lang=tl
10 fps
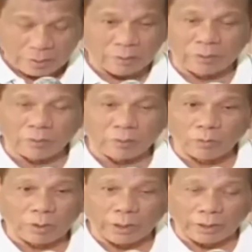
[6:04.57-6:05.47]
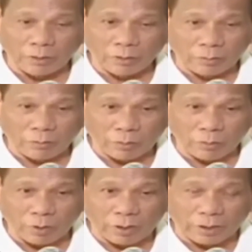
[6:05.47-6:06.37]
Huwag eh, kayong,
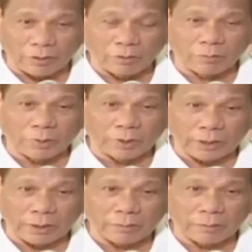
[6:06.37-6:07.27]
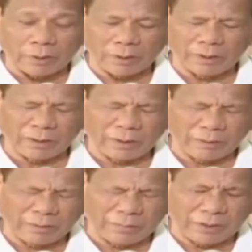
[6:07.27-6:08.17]
huwag kayong, mat,
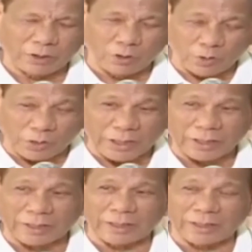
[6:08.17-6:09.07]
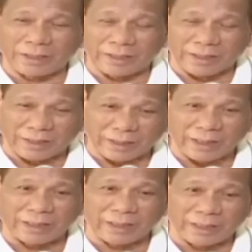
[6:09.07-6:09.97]
I mean, do not
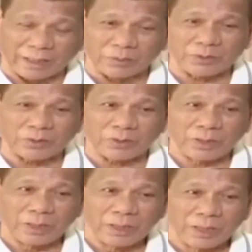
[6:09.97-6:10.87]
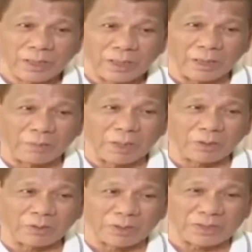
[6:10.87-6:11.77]
entertain doubts
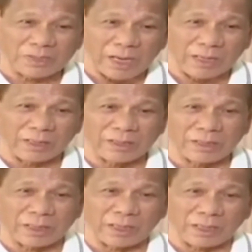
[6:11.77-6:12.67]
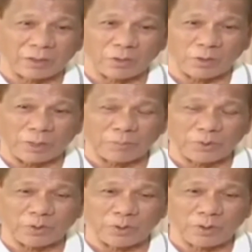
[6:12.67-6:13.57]
about this honesty and
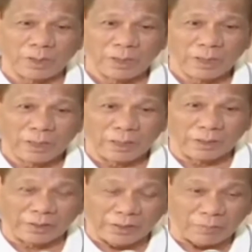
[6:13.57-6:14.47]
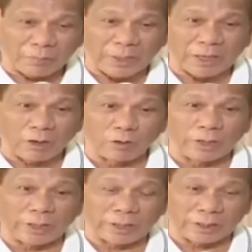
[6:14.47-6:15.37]
corruption. Hindi
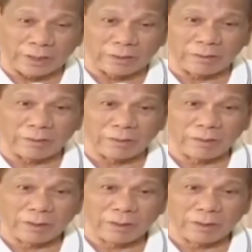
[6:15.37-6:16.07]
panahon na yan ngayon.